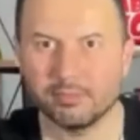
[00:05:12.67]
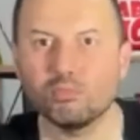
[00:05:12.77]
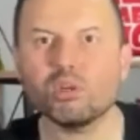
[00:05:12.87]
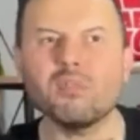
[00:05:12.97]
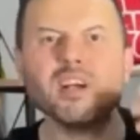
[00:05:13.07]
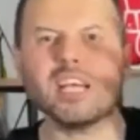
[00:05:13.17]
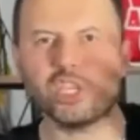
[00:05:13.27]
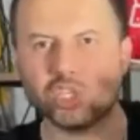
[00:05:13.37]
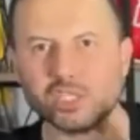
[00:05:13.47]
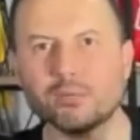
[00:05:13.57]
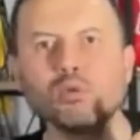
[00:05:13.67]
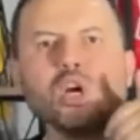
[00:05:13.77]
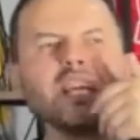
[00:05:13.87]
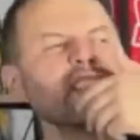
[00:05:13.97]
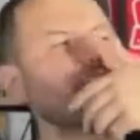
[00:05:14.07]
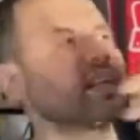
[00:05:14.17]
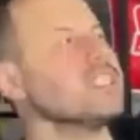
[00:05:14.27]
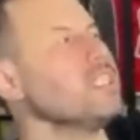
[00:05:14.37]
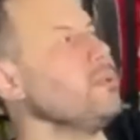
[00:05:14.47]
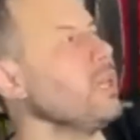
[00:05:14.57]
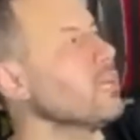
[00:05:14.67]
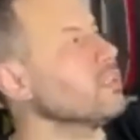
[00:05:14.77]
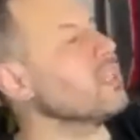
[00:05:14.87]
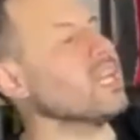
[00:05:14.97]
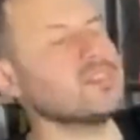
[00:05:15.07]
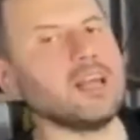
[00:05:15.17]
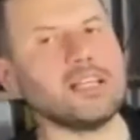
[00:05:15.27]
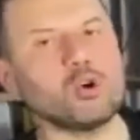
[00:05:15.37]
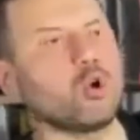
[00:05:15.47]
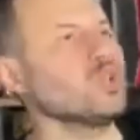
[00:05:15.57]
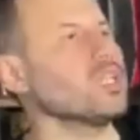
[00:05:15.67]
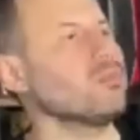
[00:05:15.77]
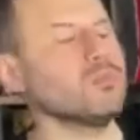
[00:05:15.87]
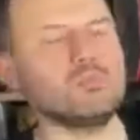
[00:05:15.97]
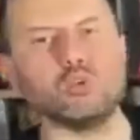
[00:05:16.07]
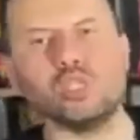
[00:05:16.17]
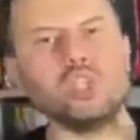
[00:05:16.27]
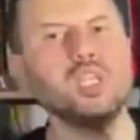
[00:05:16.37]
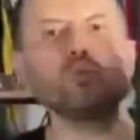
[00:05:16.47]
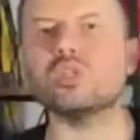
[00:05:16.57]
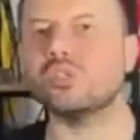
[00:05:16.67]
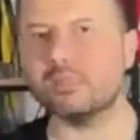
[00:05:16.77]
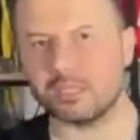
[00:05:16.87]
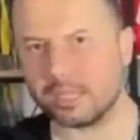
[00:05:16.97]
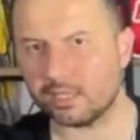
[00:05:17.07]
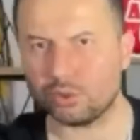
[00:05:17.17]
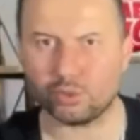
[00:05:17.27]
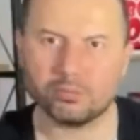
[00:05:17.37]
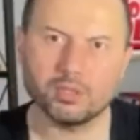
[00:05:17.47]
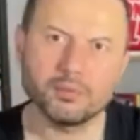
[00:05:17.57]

Bu kafa karışıklığına, bu sakız gibi transferde, hocada, futbolcuda işlerin uzatılmasına kızıyorum.